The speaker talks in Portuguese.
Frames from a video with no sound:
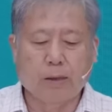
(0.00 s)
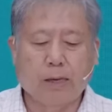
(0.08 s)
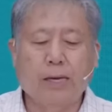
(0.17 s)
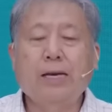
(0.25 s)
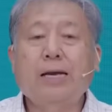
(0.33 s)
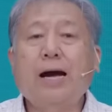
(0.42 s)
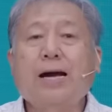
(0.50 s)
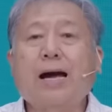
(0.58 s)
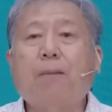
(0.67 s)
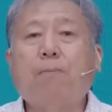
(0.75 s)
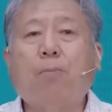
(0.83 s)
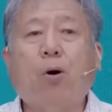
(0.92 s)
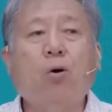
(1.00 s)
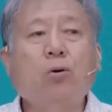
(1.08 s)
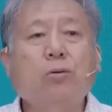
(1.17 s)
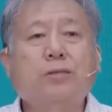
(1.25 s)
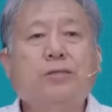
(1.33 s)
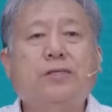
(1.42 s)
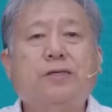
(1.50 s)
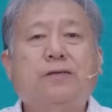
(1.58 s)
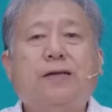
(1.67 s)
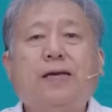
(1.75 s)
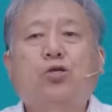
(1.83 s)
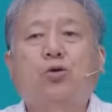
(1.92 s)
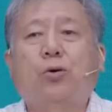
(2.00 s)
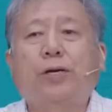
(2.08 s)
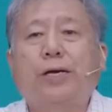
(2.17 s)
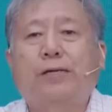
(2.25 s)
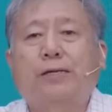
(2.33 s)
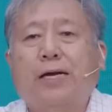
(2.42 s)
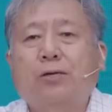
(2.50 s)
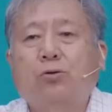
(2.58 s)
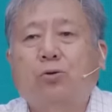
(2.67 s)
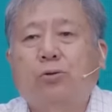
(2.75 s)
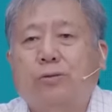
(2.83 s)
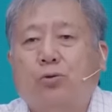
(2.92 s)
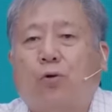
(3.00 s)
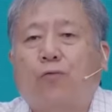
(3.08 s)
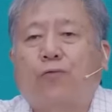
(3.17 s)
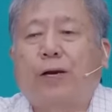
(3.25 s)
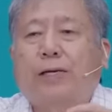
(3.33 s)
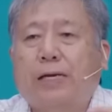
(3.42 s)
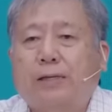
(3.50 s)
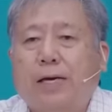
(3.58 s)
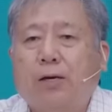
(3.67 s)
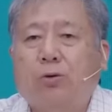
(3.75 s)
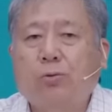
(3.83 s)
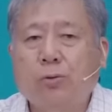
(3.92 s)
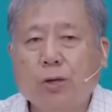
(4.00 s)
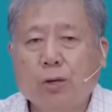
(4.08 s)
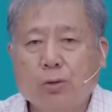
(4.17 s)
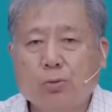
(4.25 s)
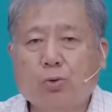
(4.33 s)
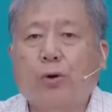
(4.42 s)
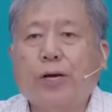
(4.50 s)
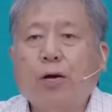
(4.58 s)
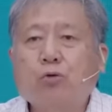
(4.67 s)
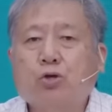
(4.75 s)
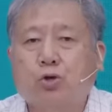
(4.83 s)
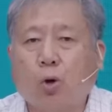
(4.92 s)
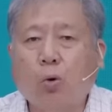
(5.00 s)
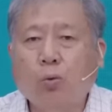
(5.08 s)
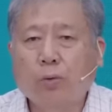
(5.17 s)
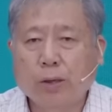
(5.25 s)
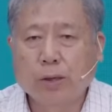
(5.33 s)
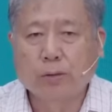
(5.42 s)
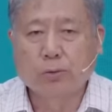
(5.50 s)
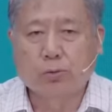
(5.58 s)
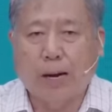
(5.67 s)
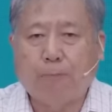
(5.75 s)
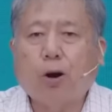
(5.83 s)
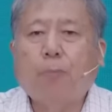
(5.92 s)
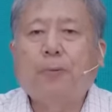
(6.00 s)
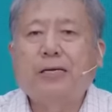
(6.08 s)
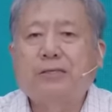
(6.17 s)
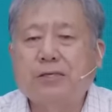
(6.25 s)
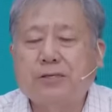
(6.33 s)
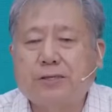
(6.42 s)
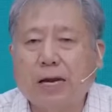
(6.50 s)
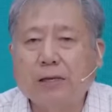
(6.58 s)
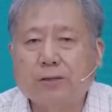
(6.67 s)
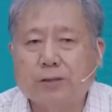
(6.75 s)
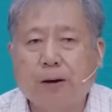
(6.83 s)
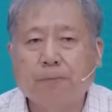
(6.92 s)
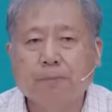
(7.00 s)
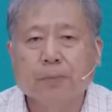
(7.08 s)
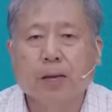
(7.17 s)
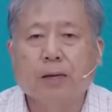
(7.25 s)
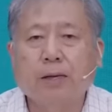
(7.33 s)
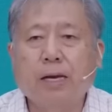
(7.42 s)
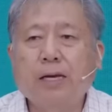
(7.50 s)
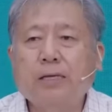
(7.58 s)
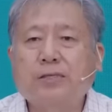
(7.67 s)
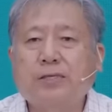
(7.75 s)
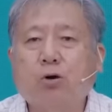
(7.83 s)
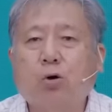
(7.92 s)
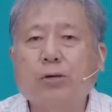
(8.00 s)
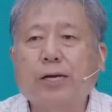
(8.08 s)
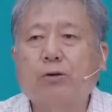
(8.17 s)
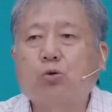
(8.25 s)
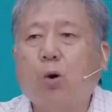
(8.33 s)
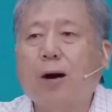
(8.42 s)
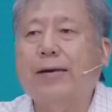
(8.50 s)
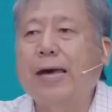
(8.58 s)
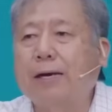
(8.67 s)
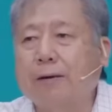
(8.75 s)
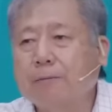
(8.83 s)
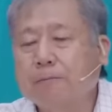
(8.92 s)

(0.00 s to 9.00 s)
Ele acabou se desconectando do verdadeiro do eu sou, da própria existência, e ele se conectou a quem?